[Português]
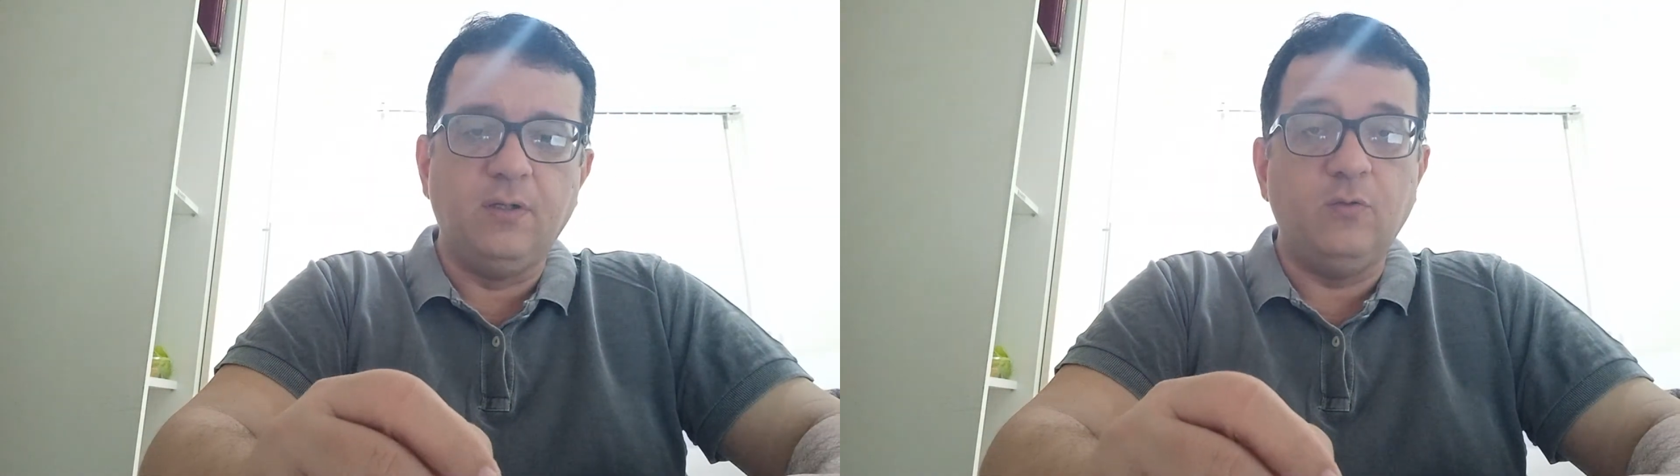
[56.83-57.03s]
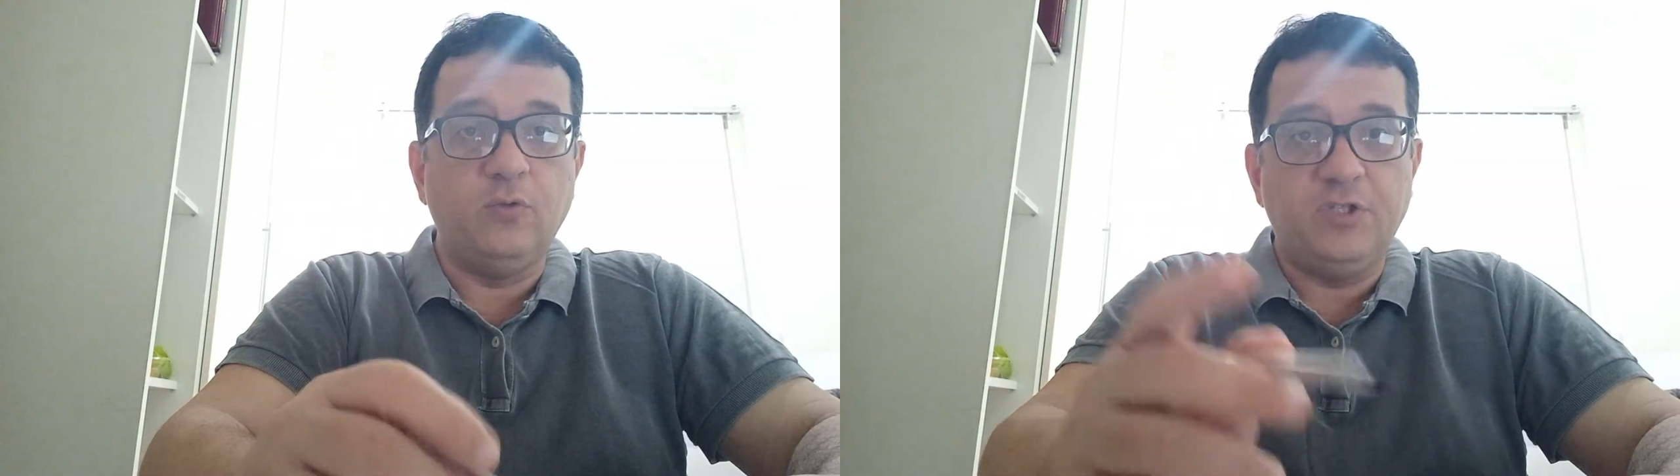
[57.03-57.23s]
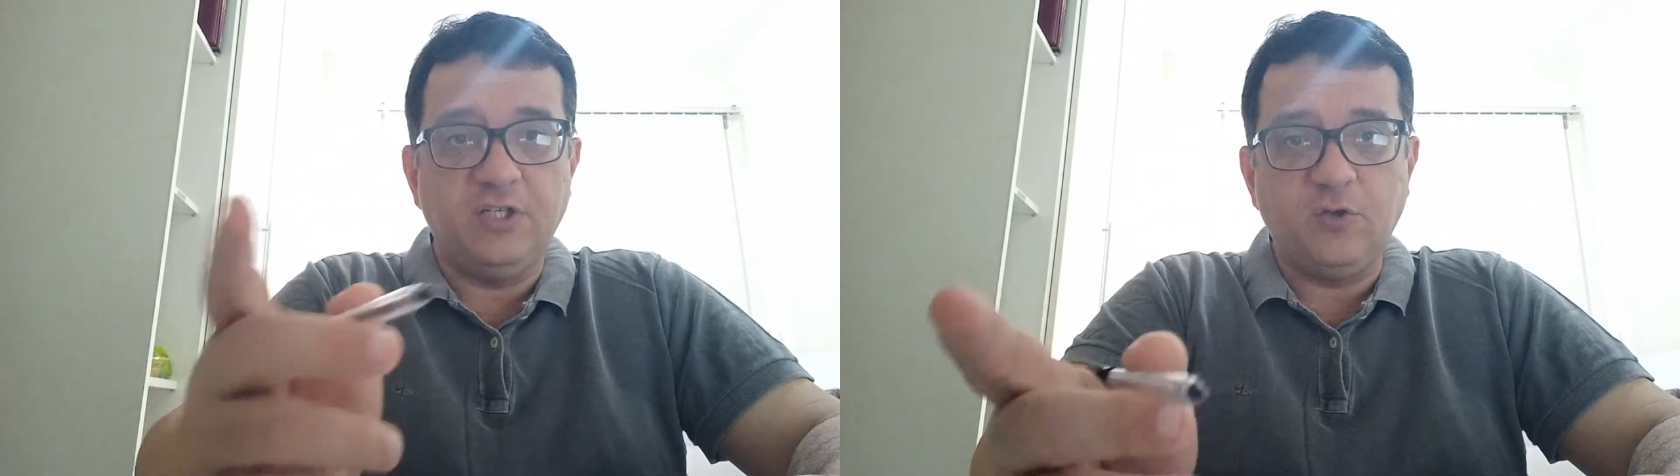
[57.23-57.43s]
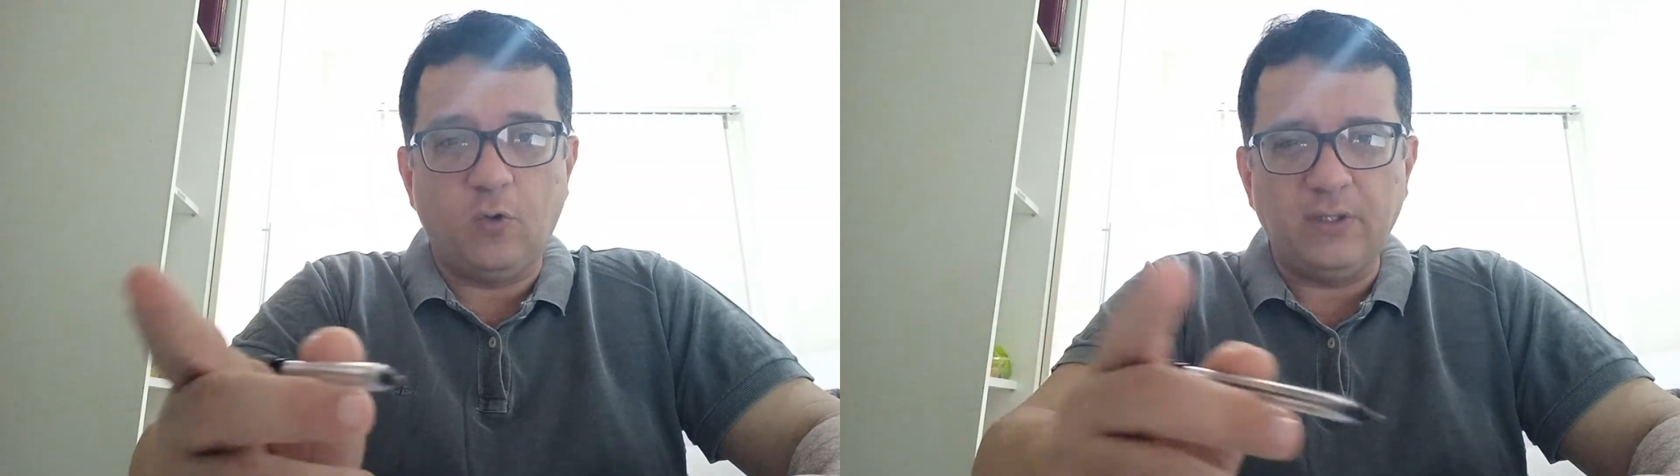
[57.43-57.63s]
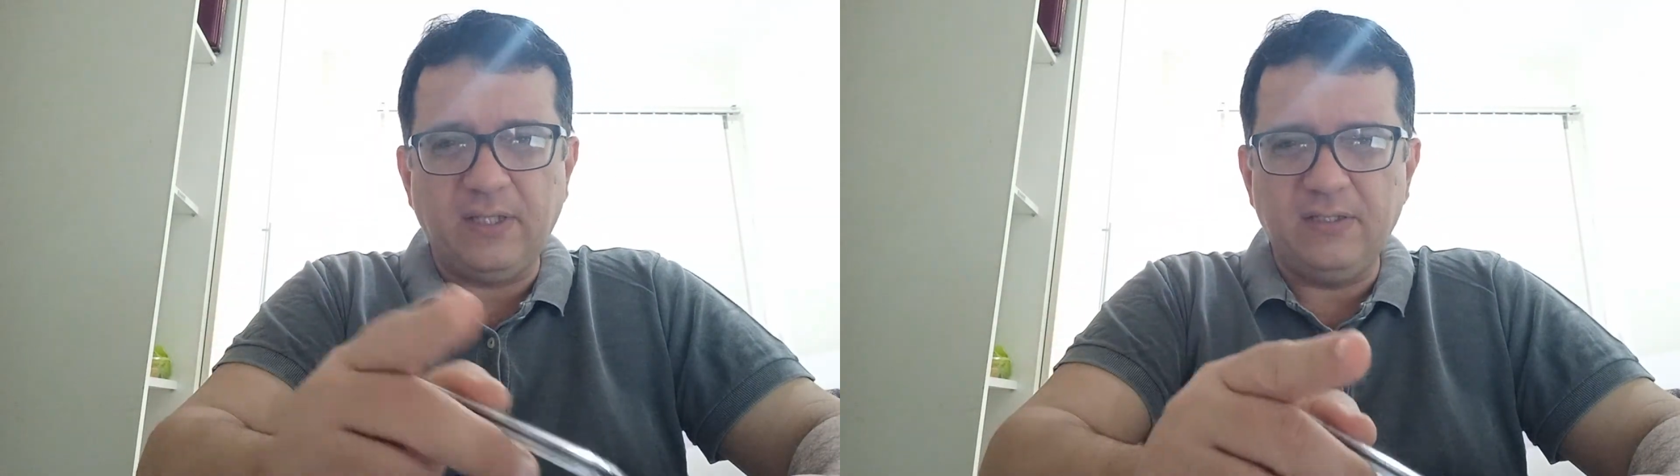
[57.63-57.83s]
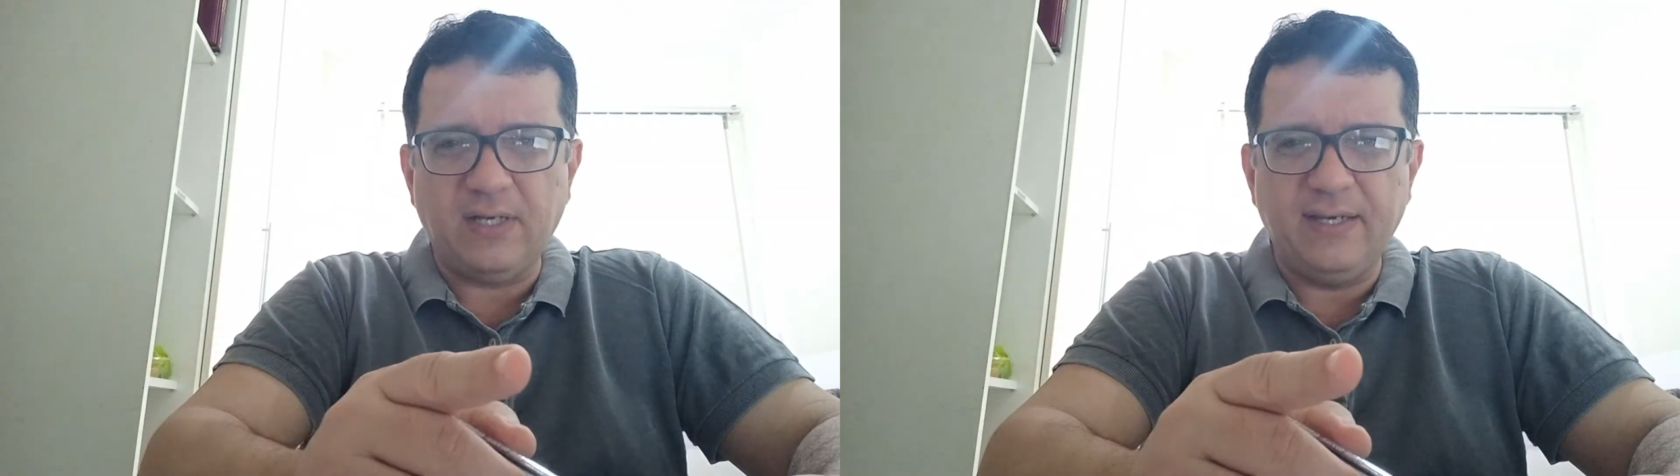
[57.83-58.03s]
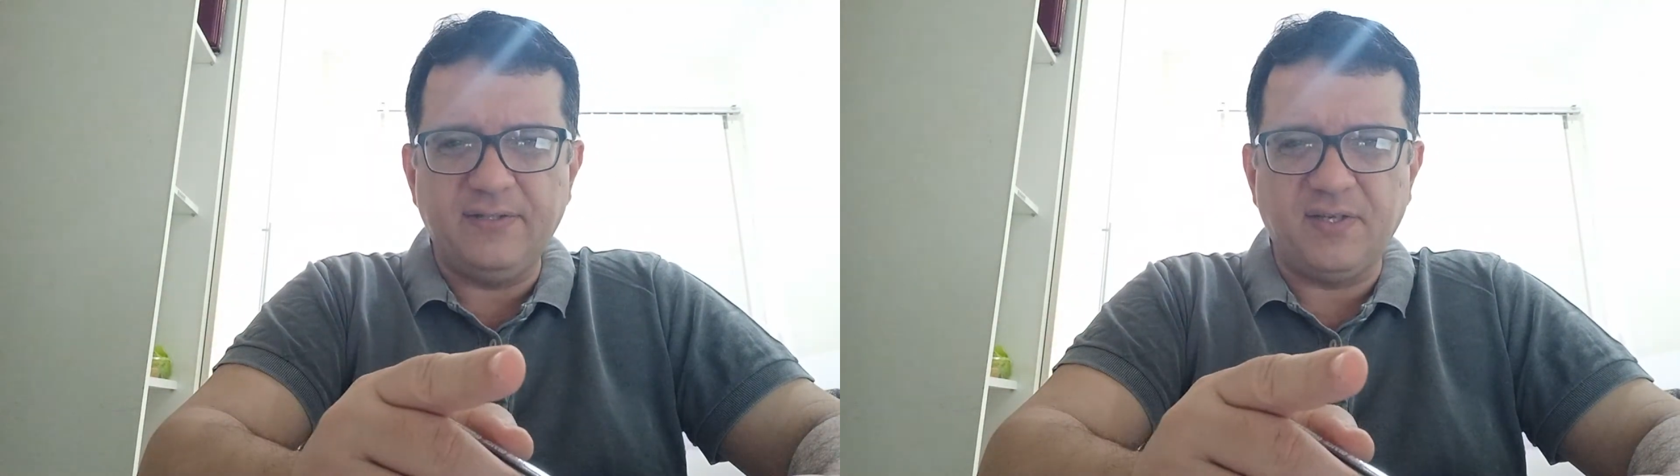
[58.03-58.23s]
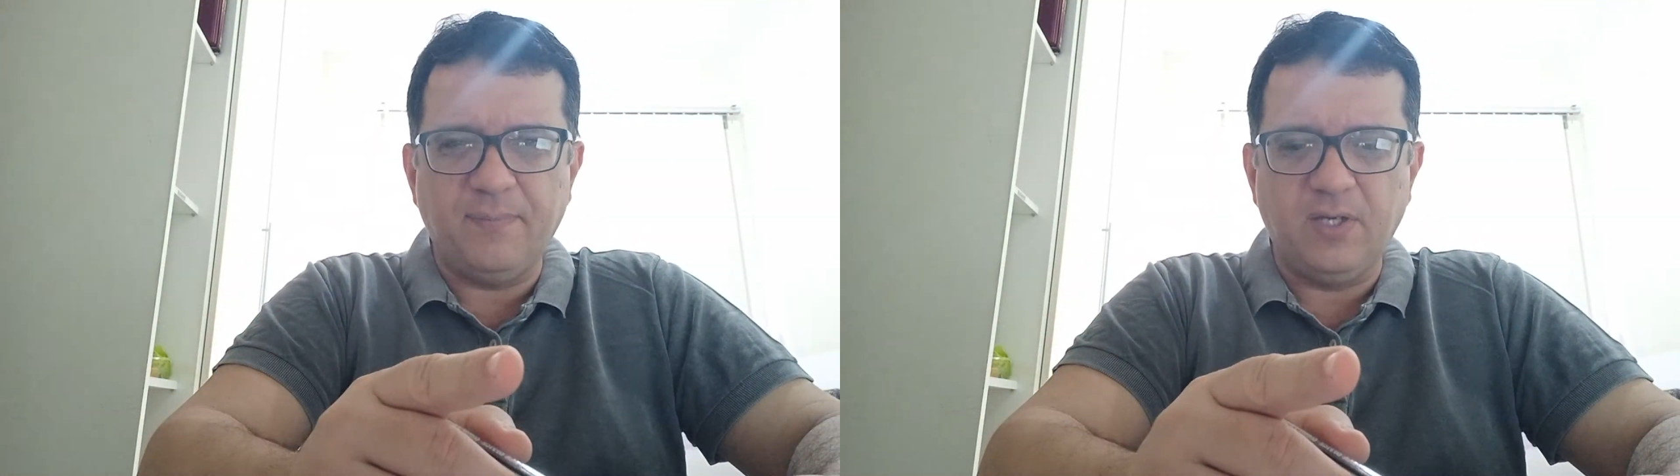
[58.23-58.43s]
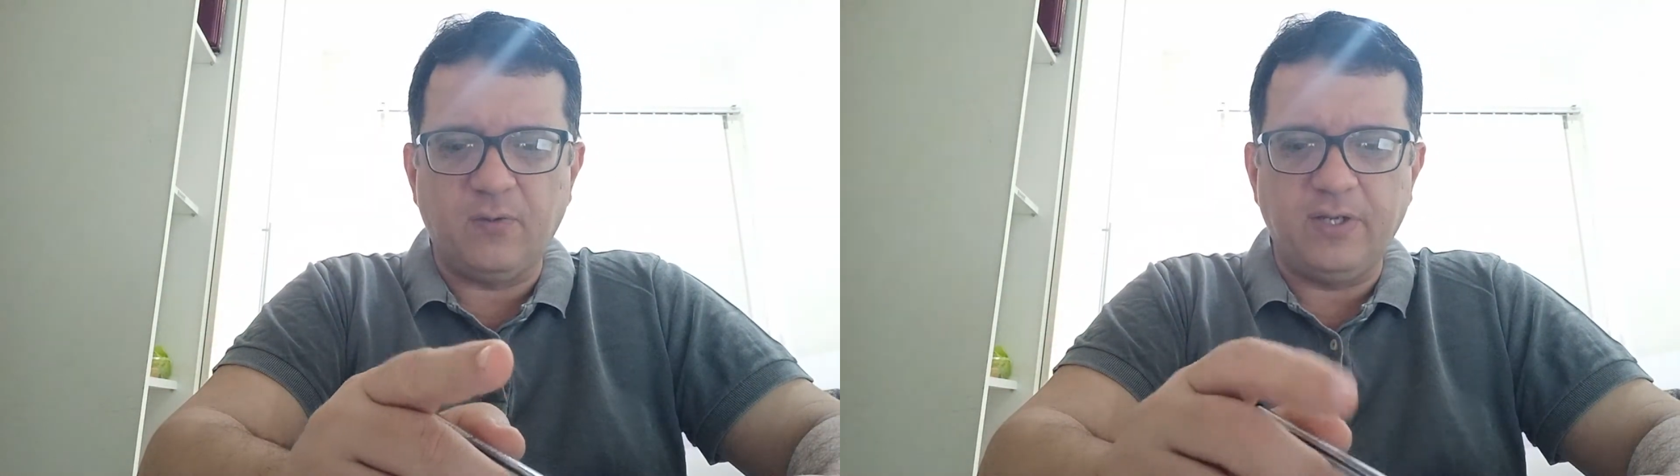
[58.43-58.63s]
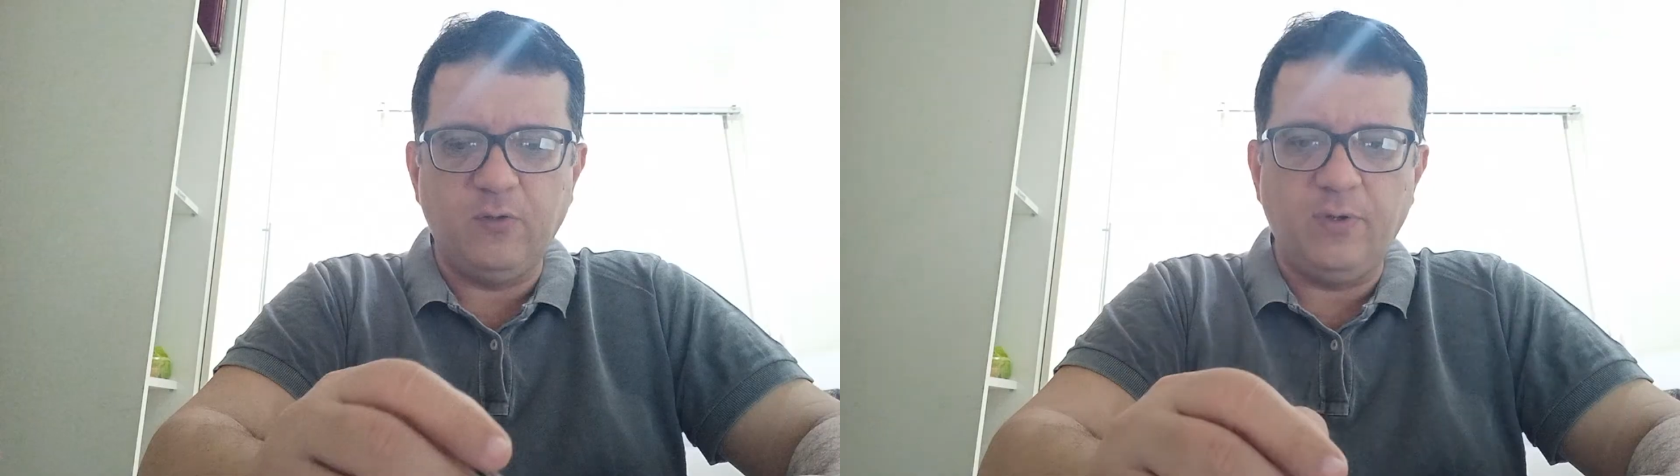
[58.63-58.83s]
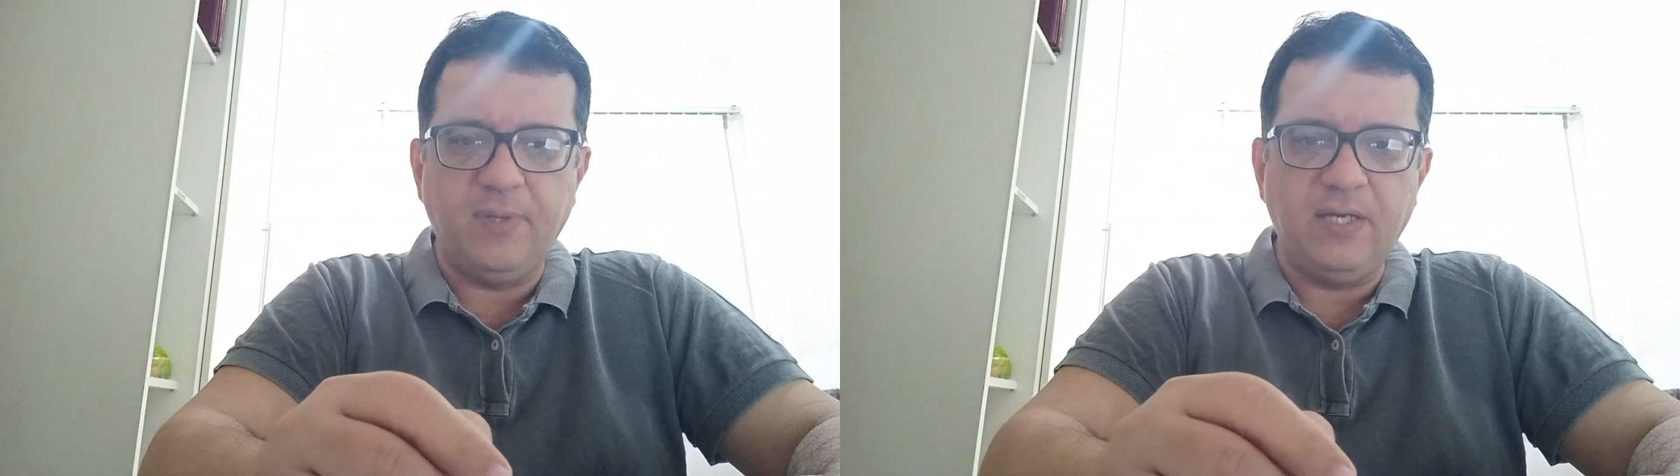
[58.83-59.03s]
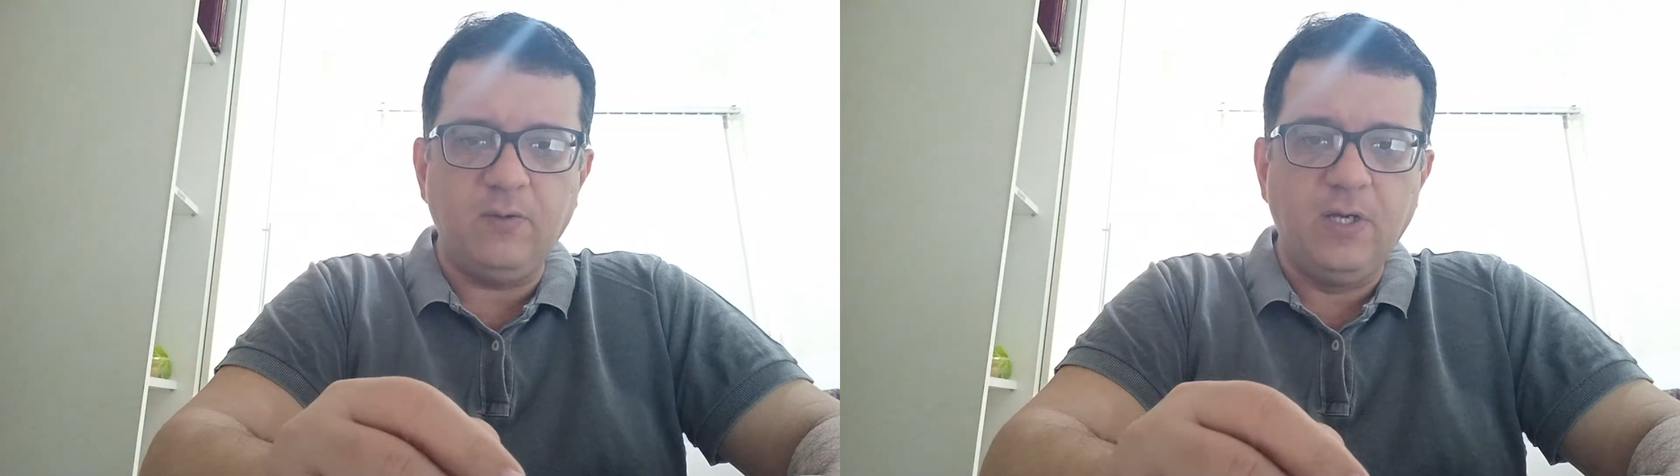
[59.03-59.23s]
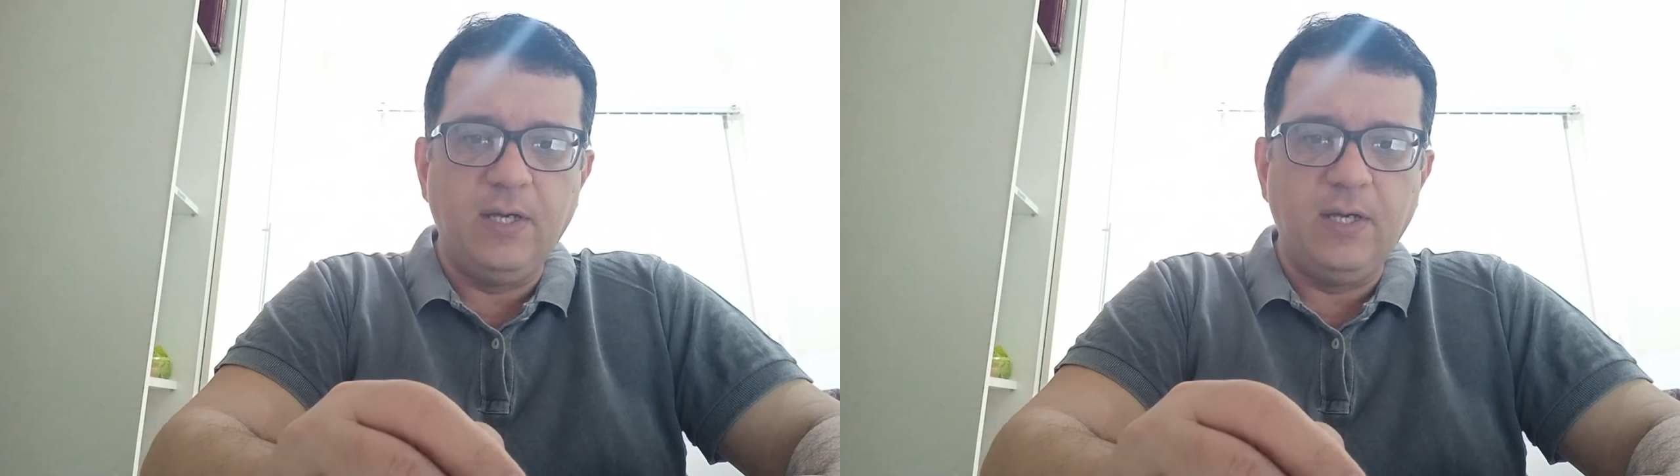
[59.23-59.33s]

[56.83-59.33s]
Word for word: Do dia de ontem já receberam aí o e-mail